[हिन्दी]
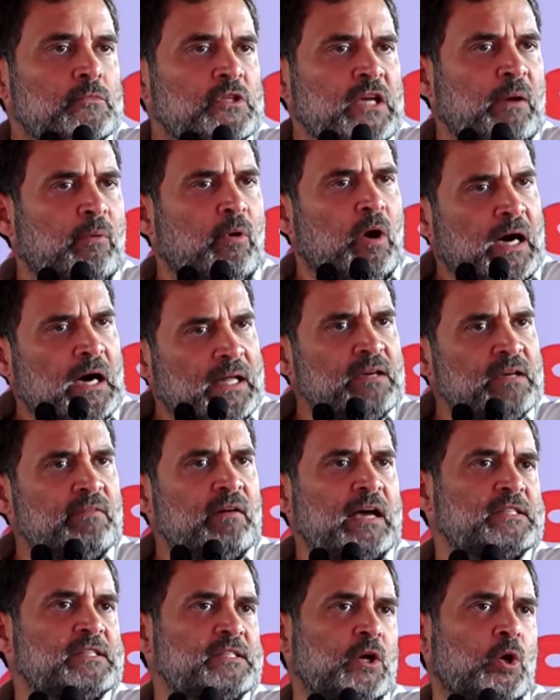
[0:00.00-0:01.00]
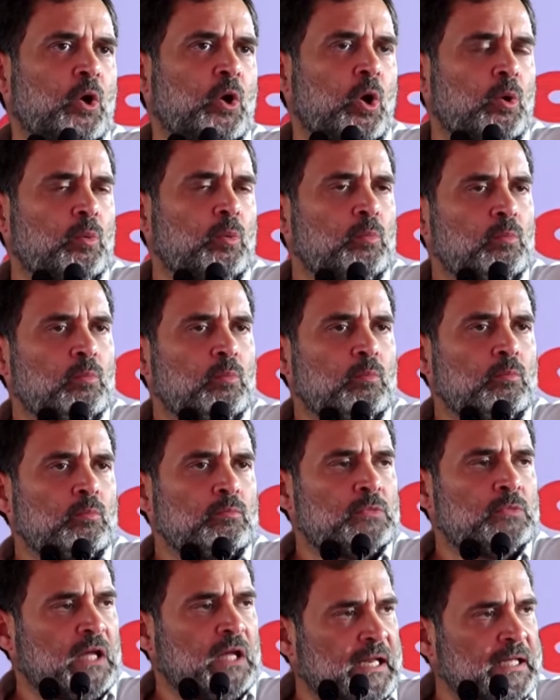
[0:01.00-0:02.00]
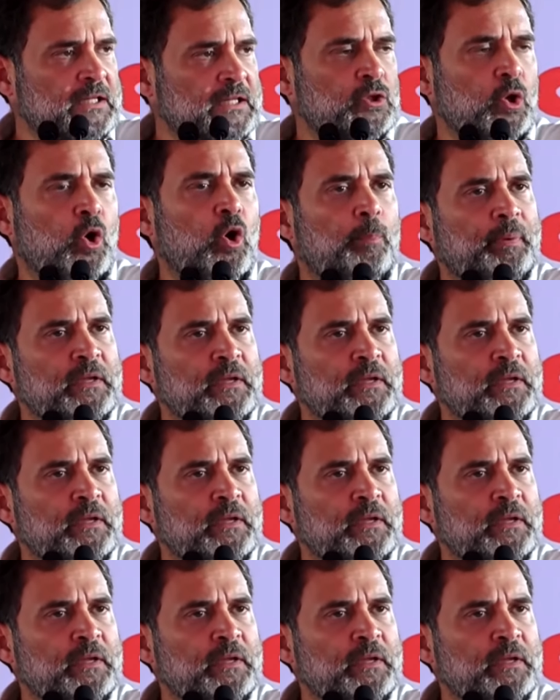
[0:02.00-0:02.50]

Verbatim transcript: चाहे वो आदिवासी हो दलित हो